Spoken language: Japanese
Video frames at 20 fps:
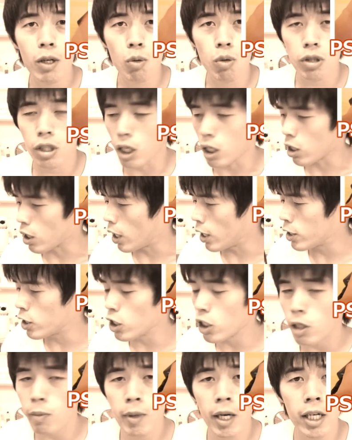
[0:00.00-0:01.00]
い、こちら
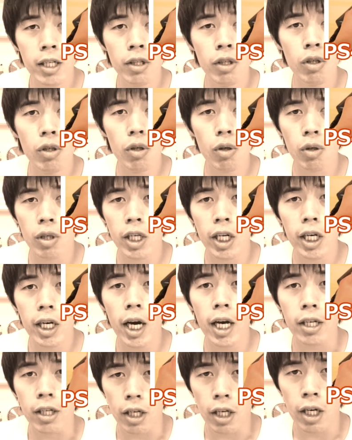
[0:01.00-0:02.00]
HDMI 入力切り
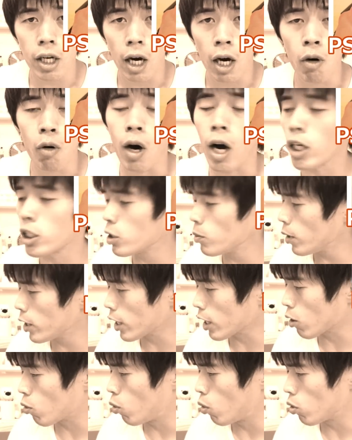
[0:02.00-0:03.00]
替え機、あの、初め
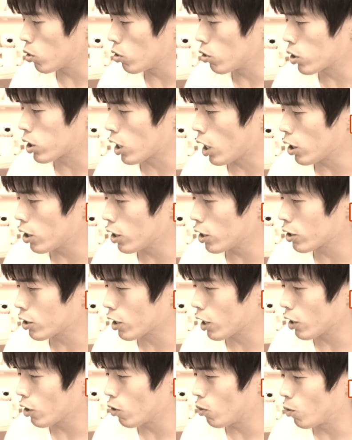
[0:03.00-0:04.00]
て購入したんです
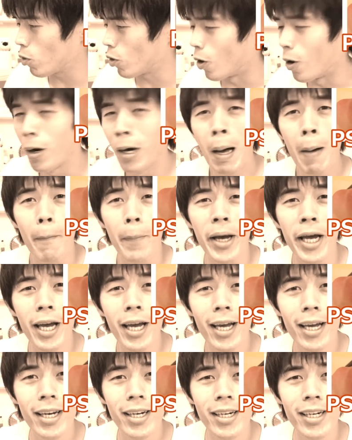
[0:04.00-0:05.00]
けども、
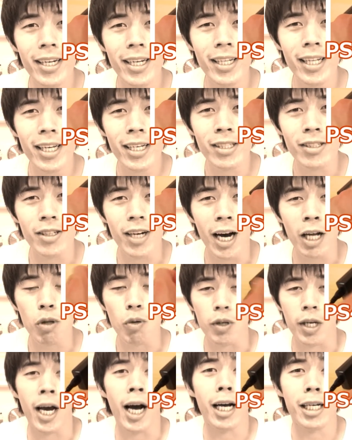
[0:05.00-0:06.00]
便利ですね。あ
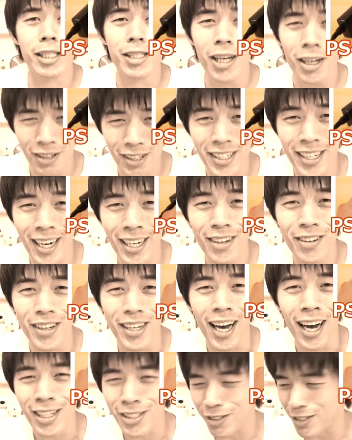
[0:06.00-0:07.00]
と安い、何より
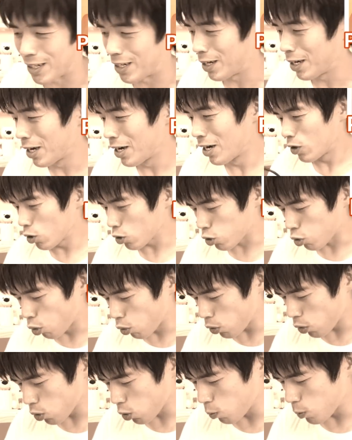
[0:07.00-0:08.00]
安い。予
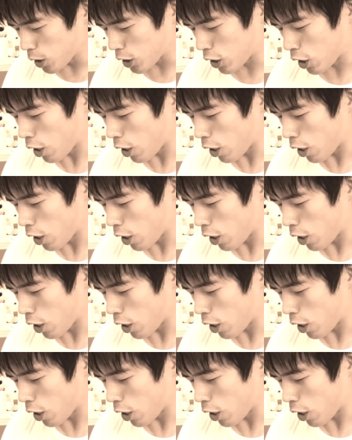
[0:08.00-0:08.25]
想料込みで